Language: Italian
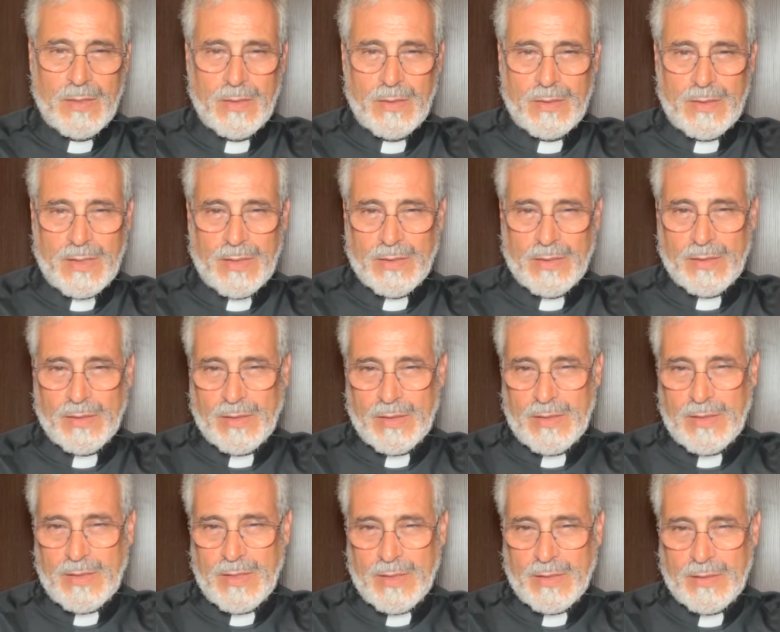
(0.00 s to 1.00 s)
Tanti
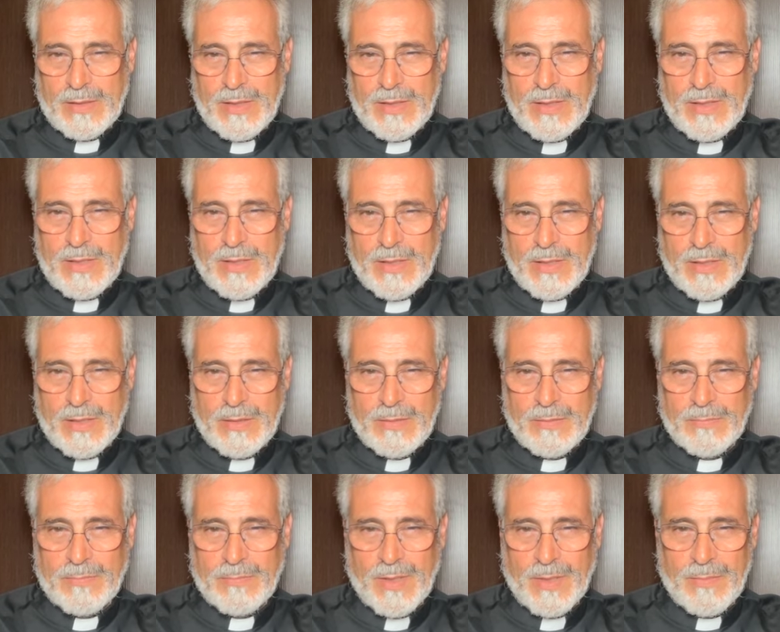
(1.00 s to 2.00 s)
riti antichi
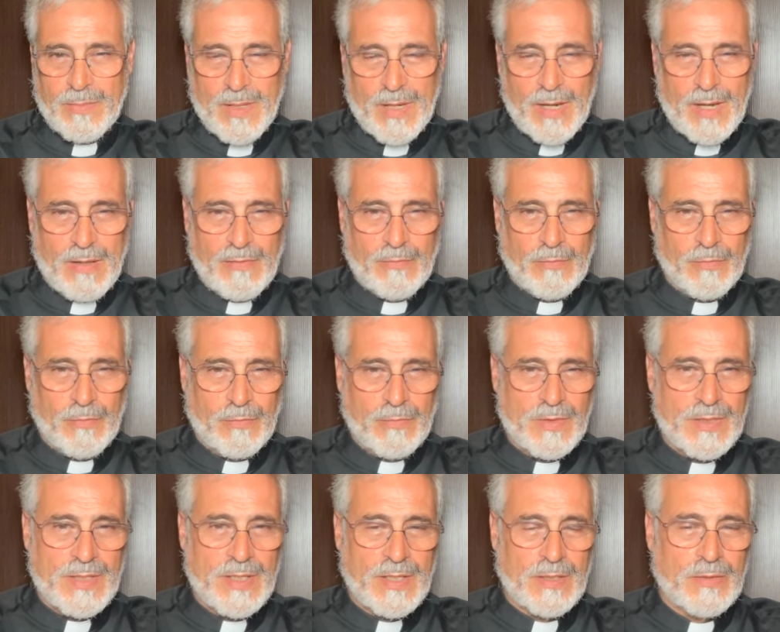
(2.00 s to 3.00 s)
preparavano
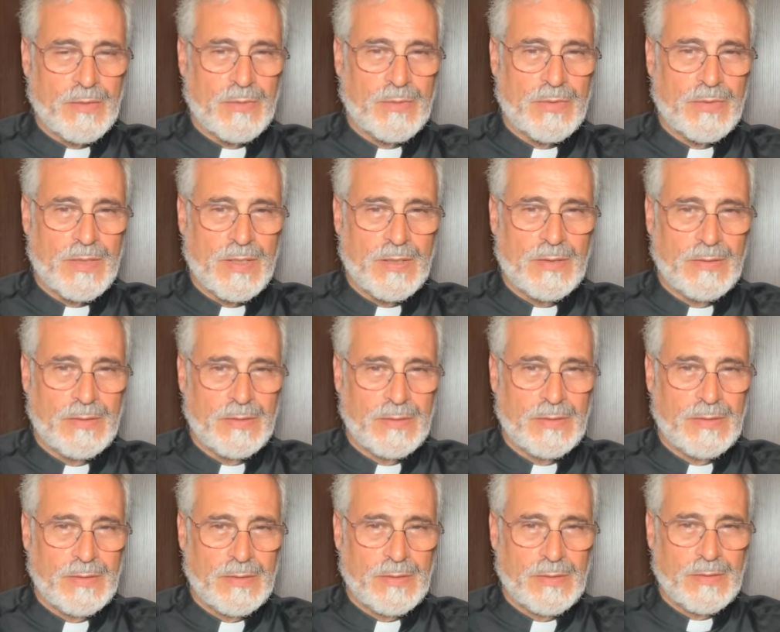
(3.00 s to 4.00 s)
questa cosa,
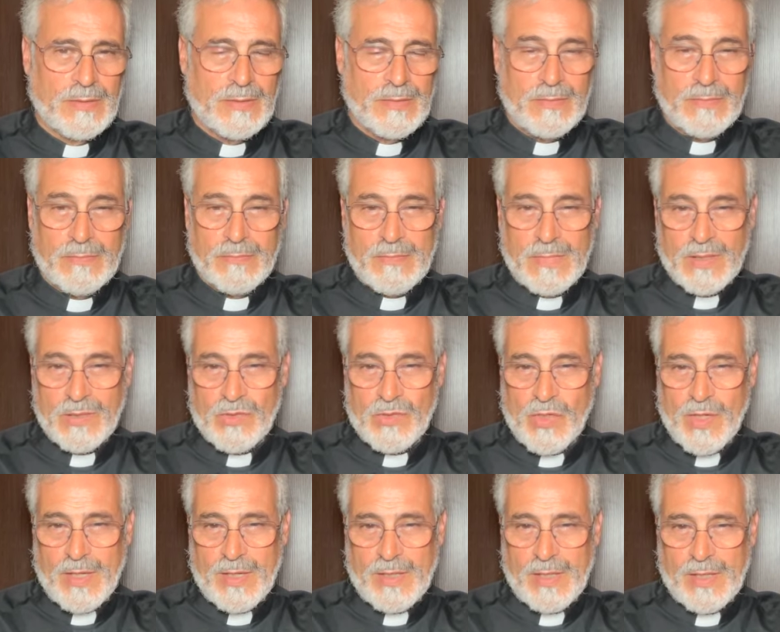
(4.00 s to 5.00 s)

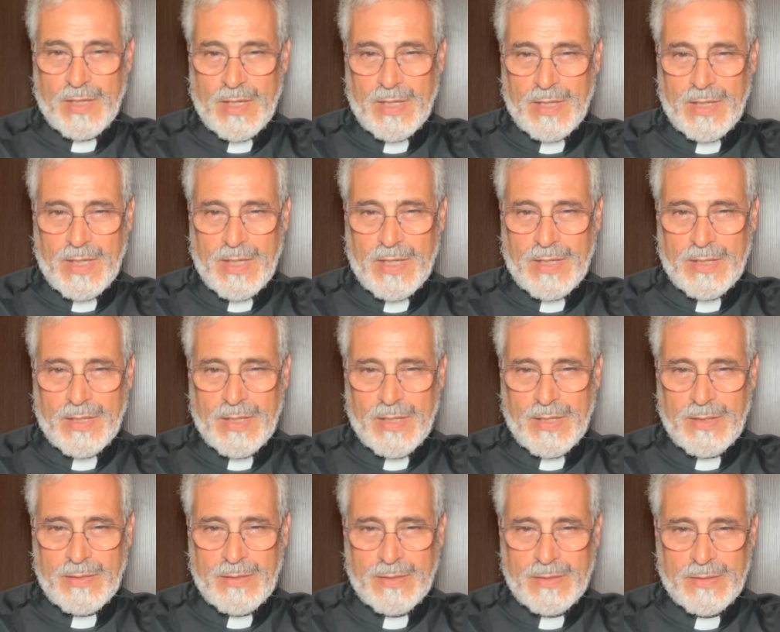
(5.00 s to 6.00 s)
mangiare la
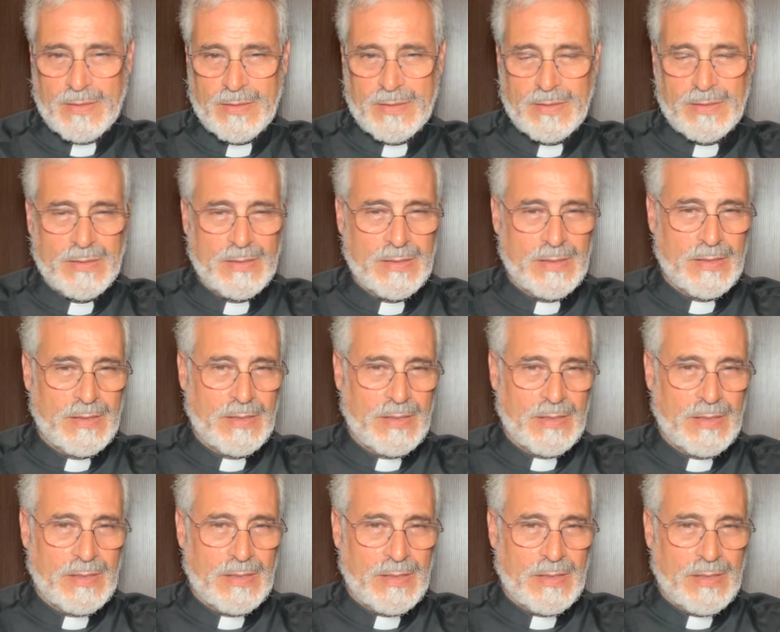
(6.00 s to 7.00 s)
carne
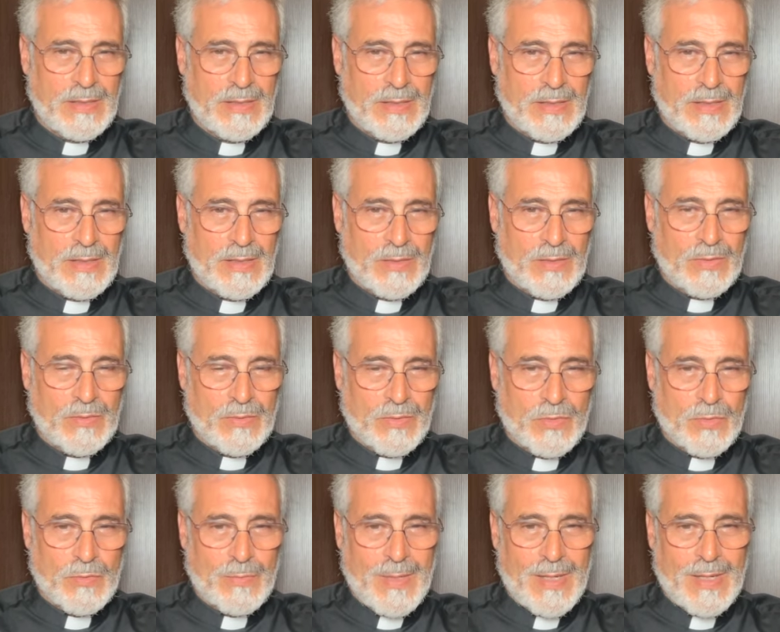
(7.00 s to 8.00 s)
e
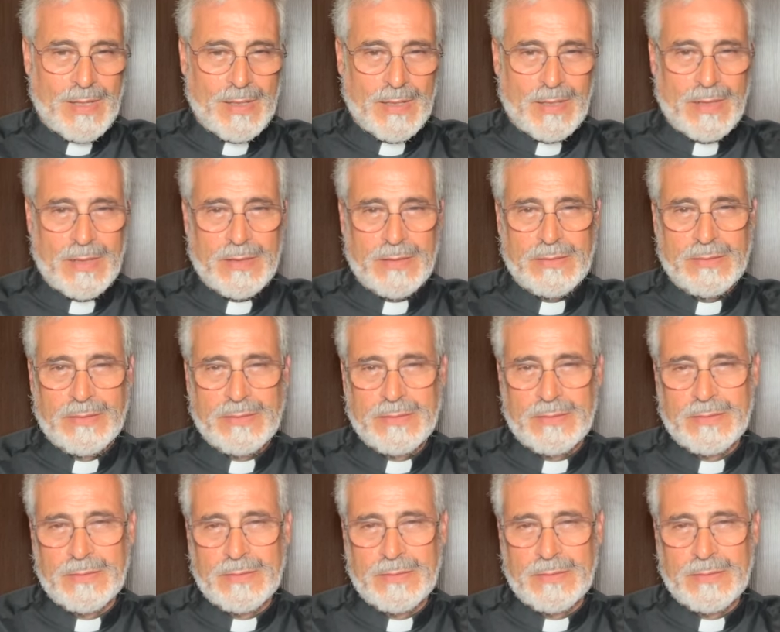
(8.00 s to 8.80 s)
consumarla